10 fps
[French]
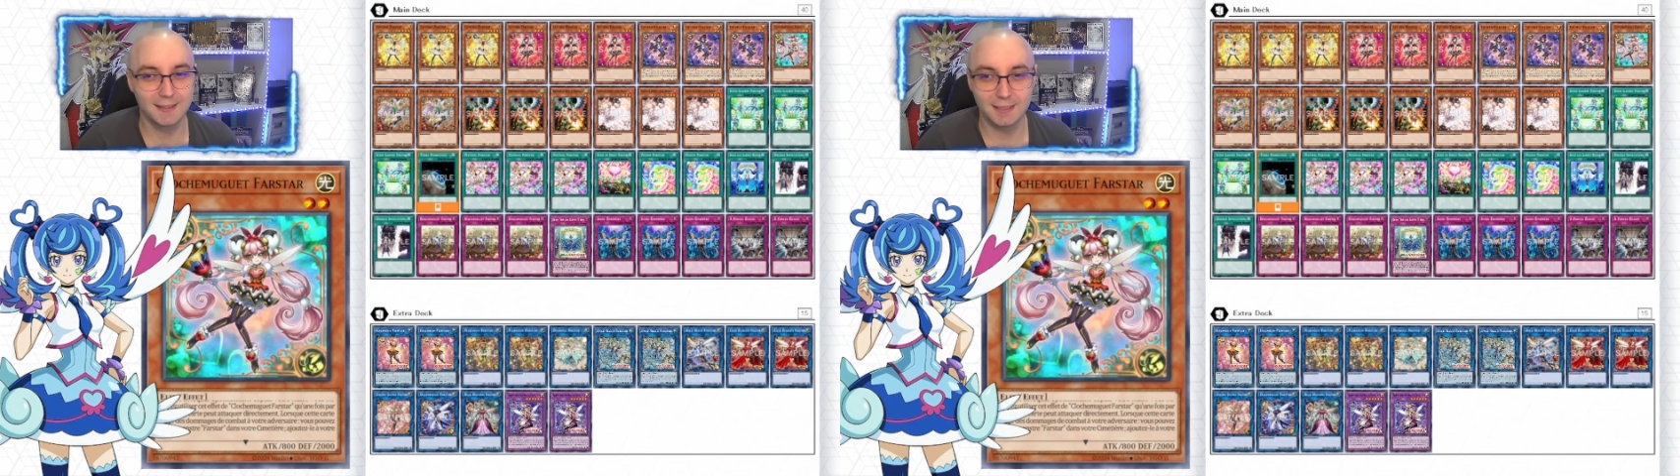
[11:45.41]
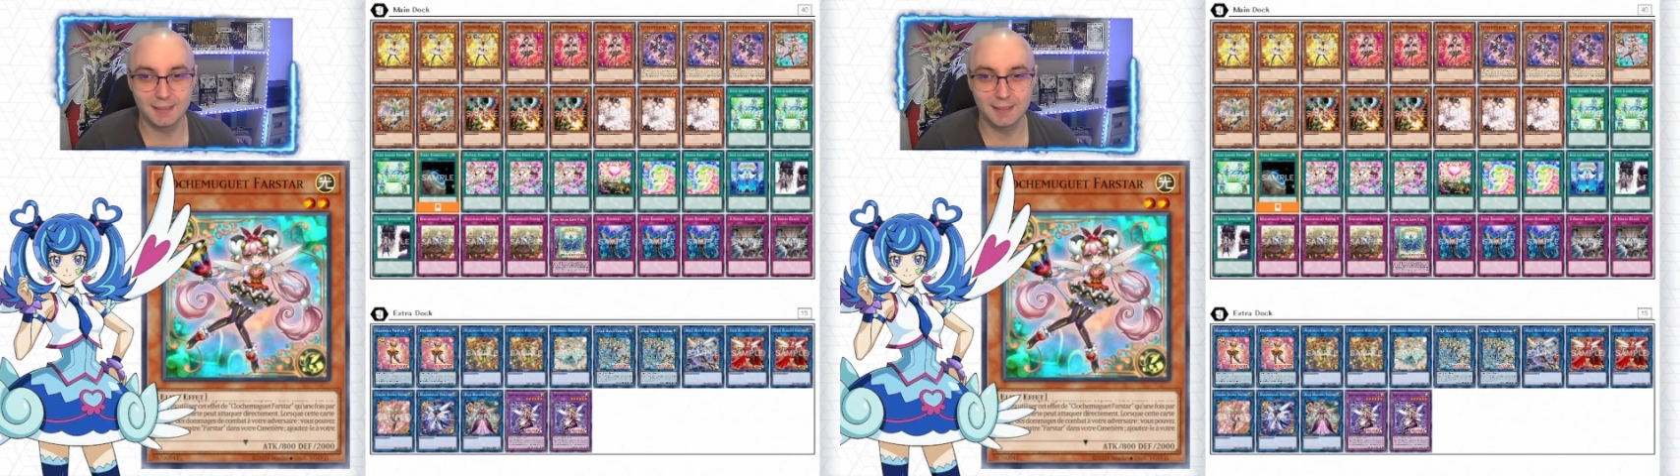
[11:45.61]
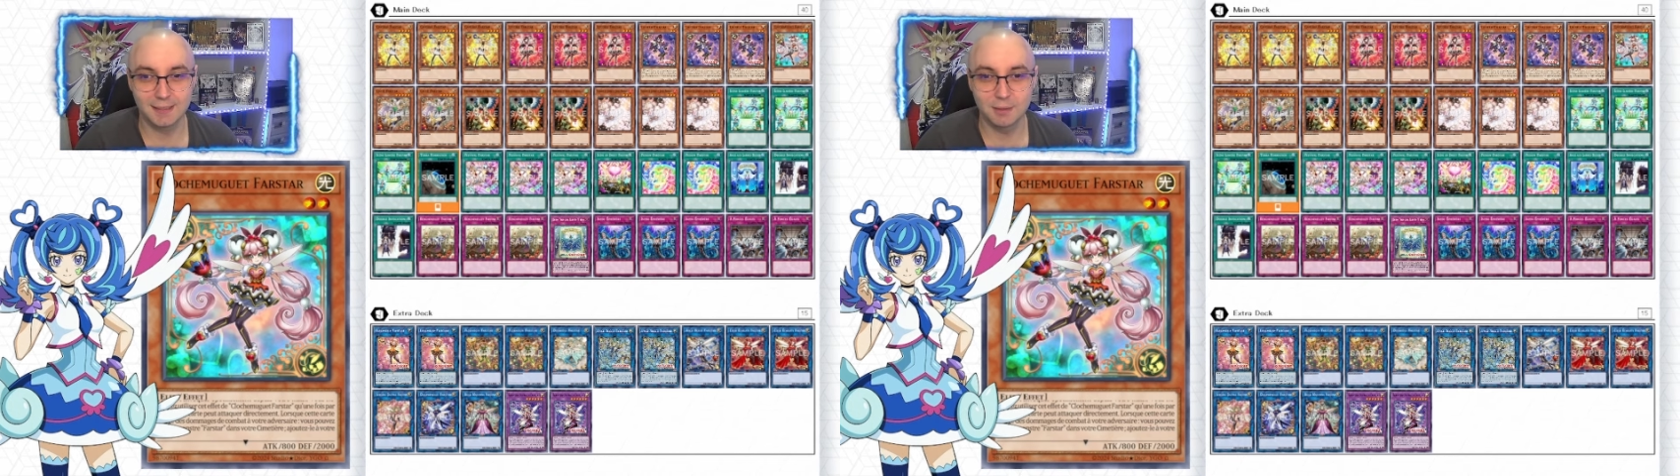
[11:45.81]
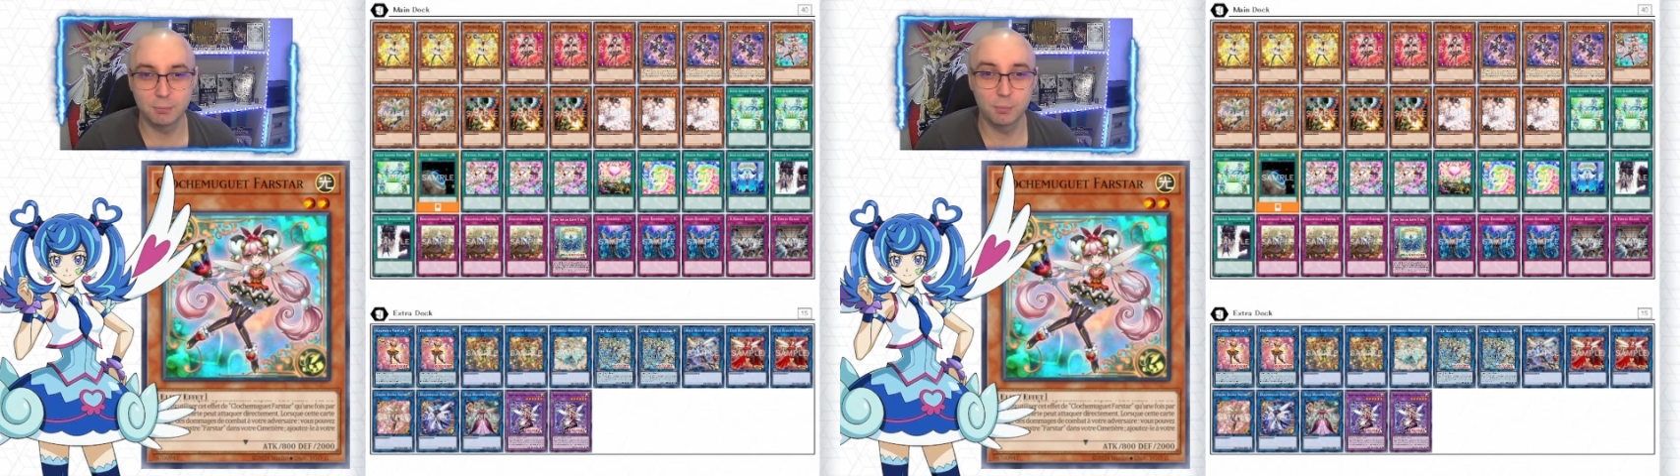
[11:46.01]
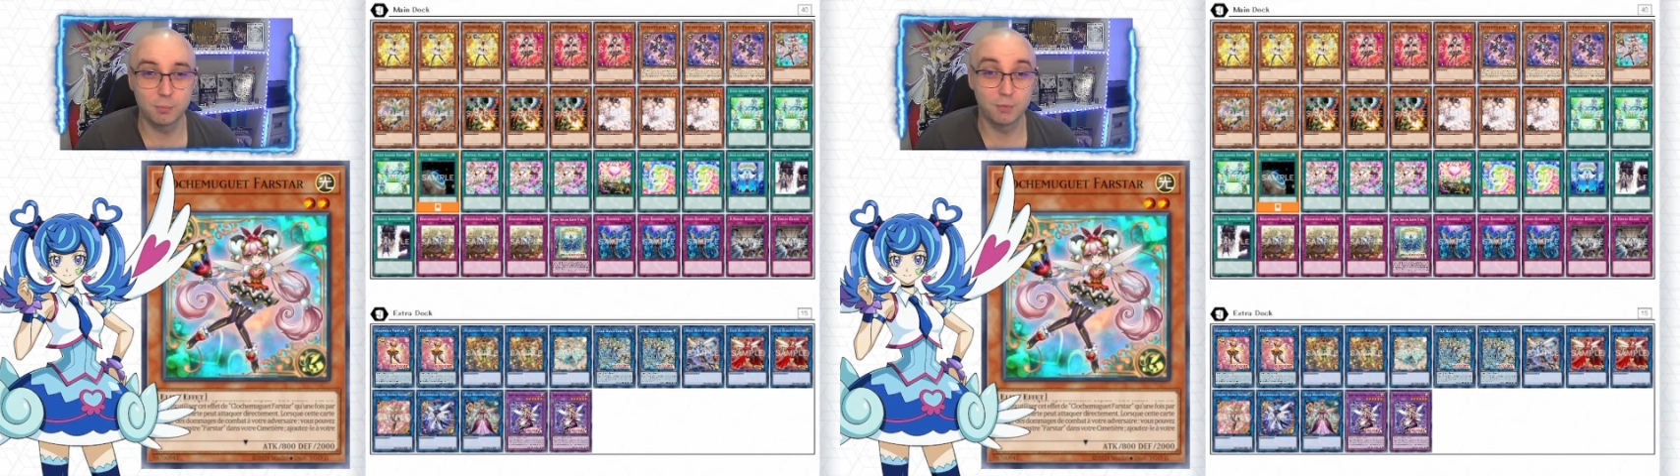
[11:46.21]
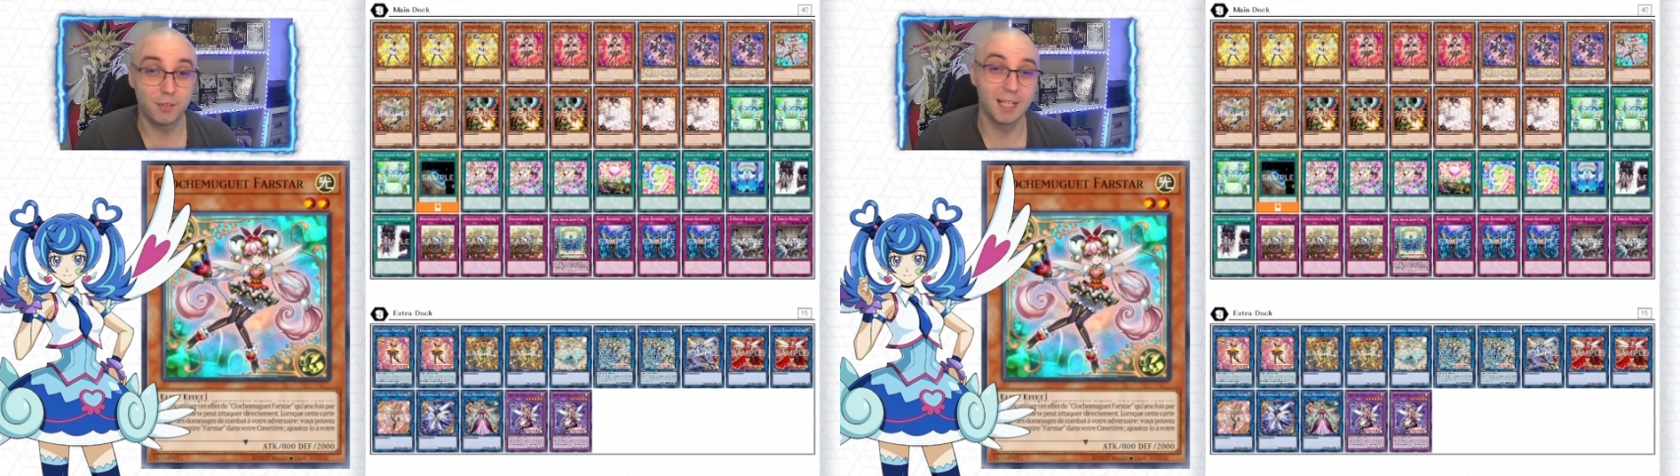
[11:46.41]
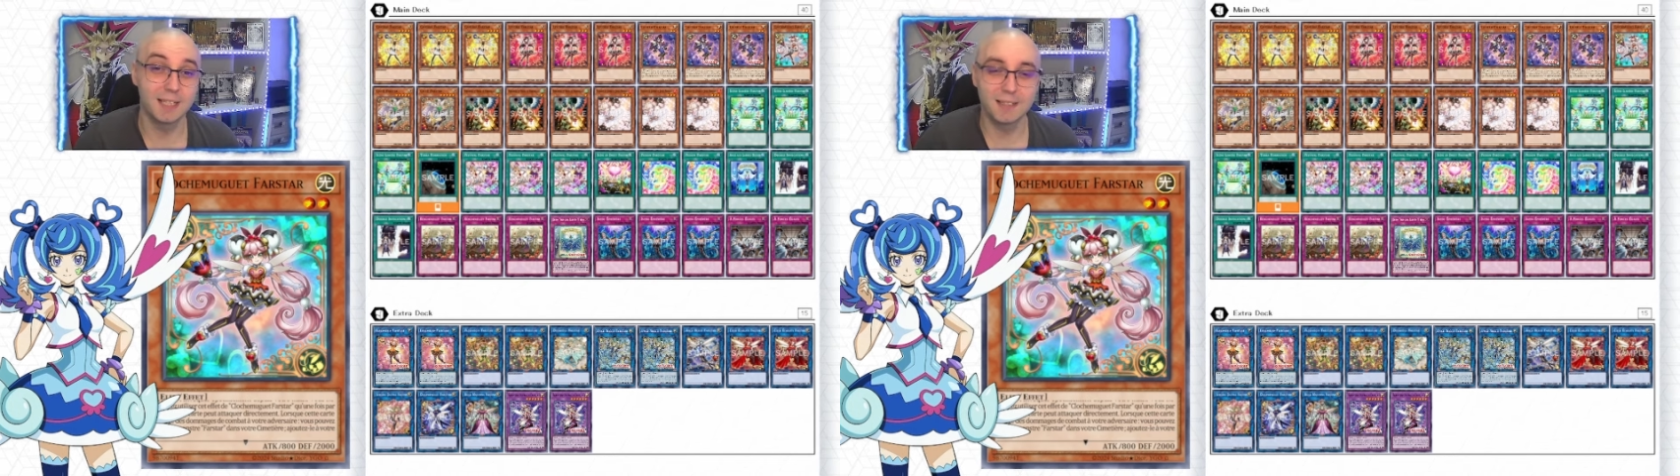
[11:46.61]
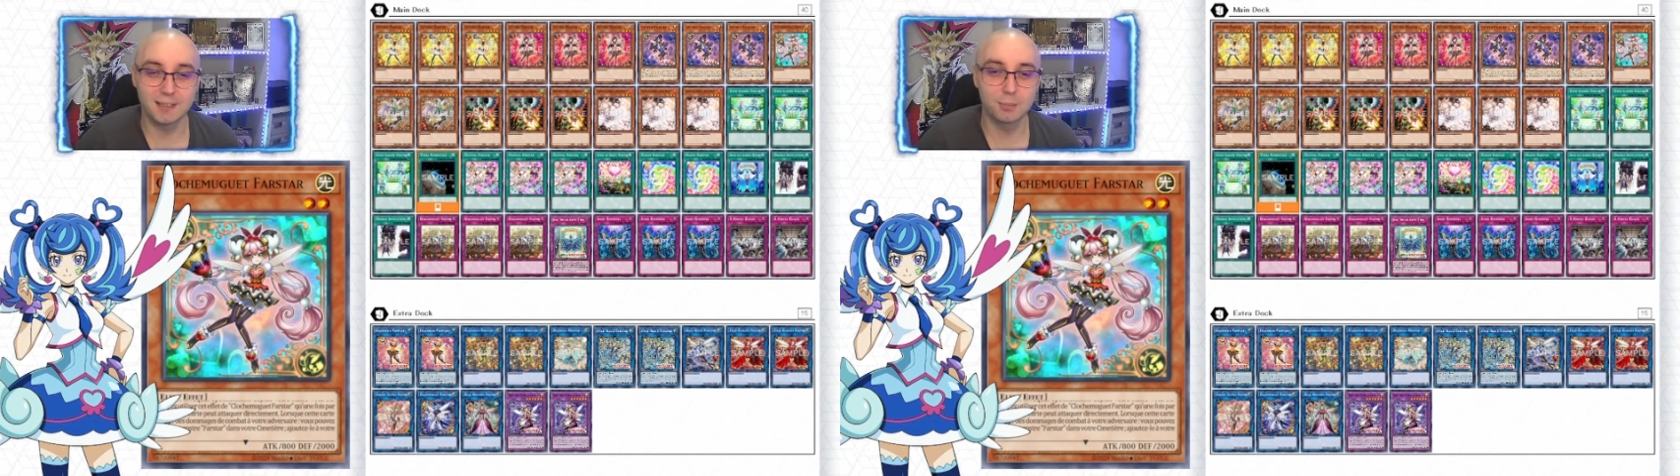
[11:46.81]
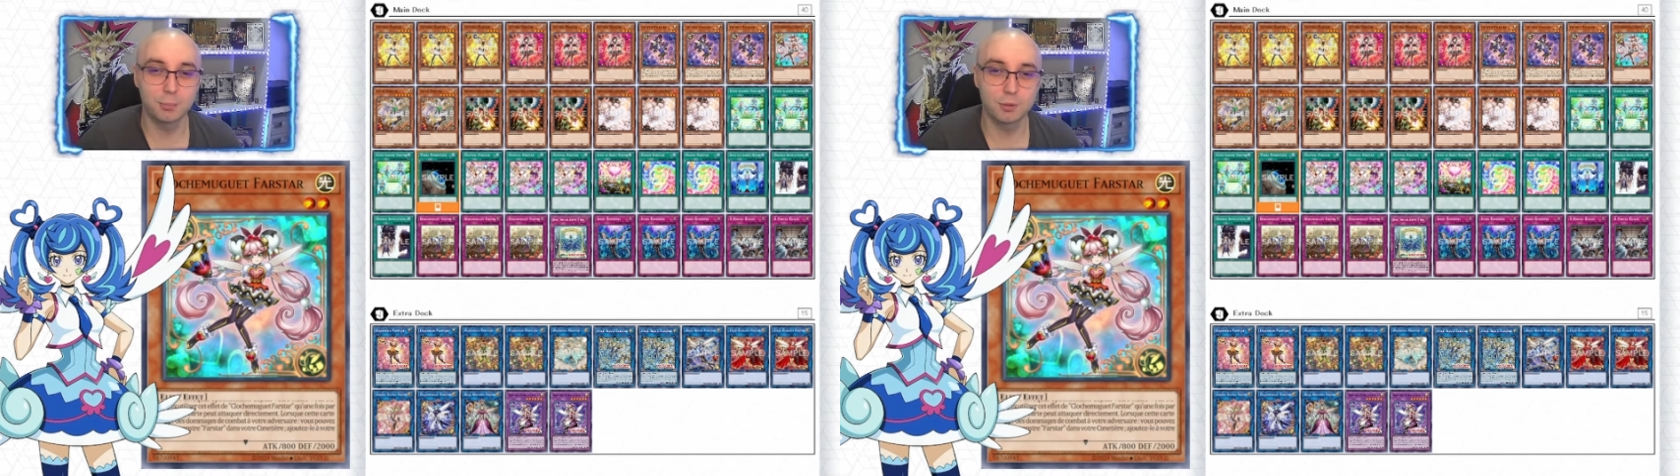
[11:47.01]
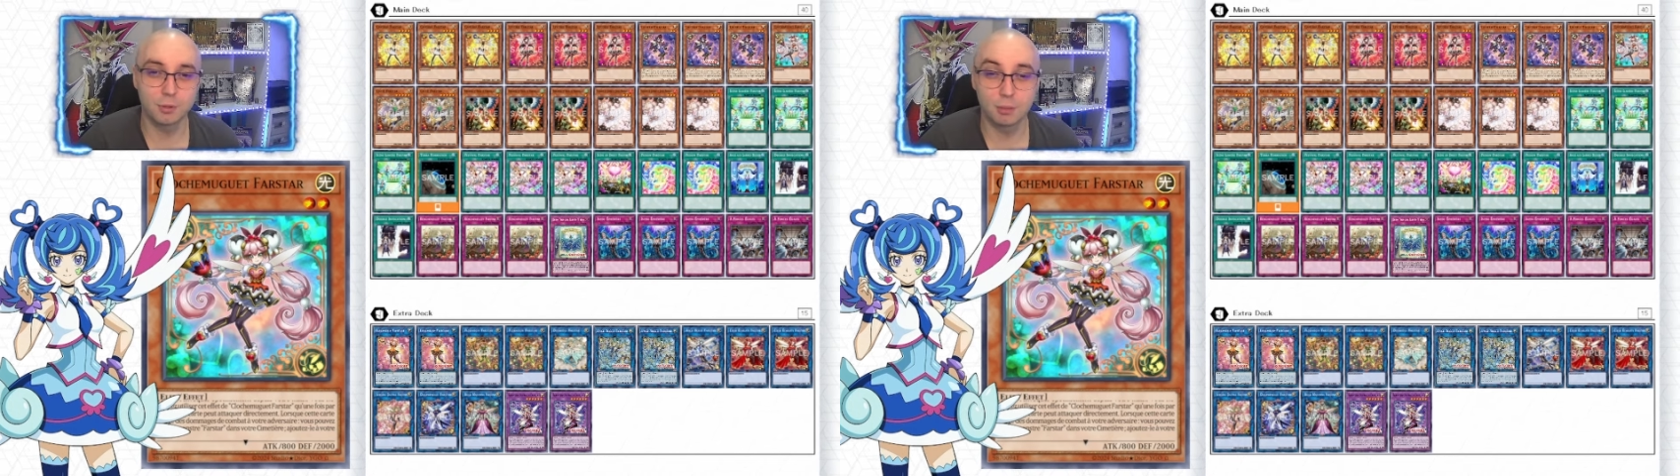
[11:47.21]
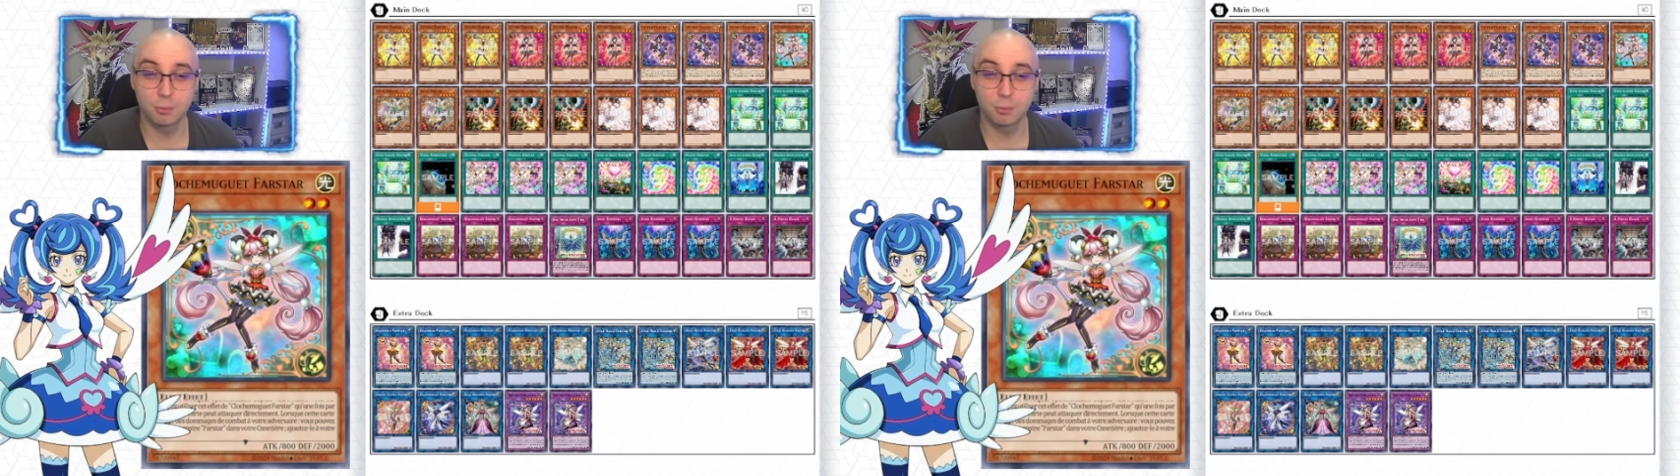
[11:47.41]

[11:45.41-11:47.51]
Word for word: est assez bonne quand même.